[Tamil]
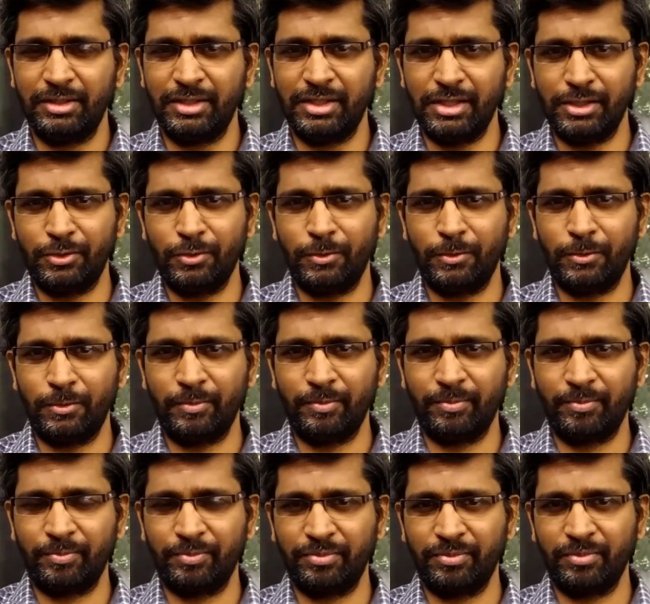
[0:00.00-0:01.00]
ஏதோ
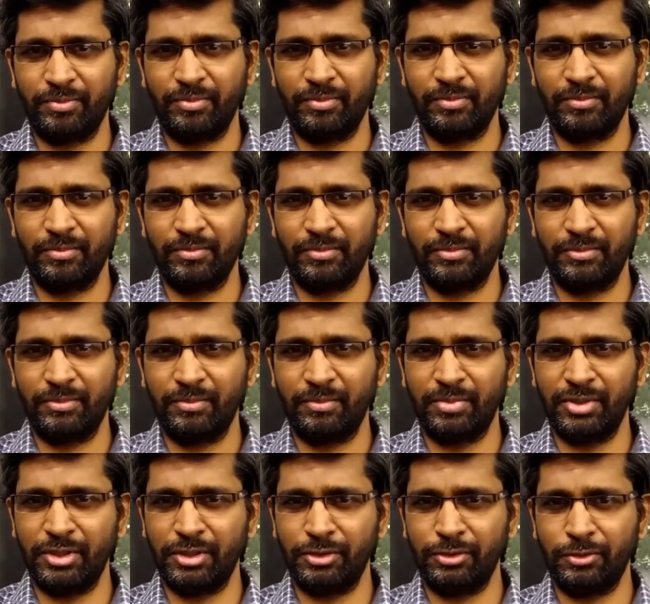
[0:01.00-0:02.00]

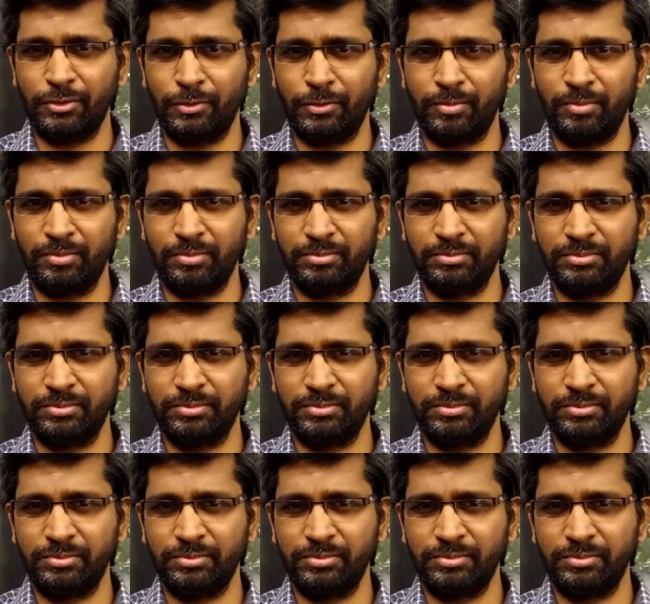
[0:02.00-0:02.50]
பிறந்தோம்